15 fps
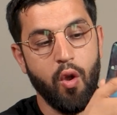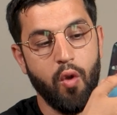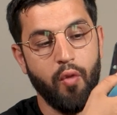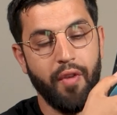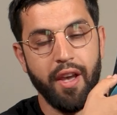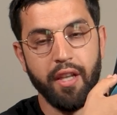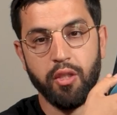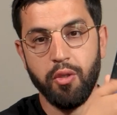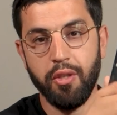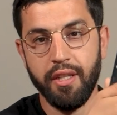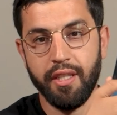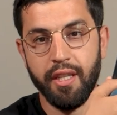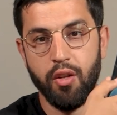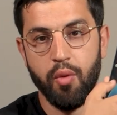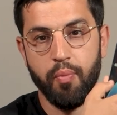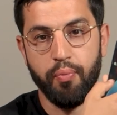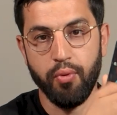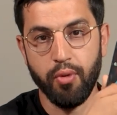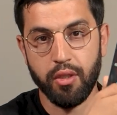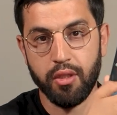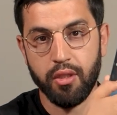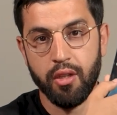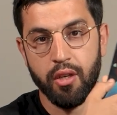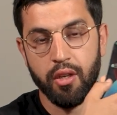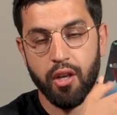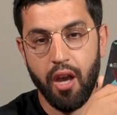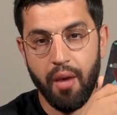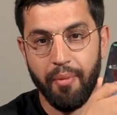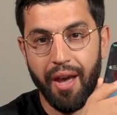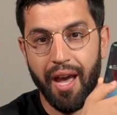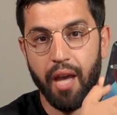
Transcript: On va utiliser le pouce comme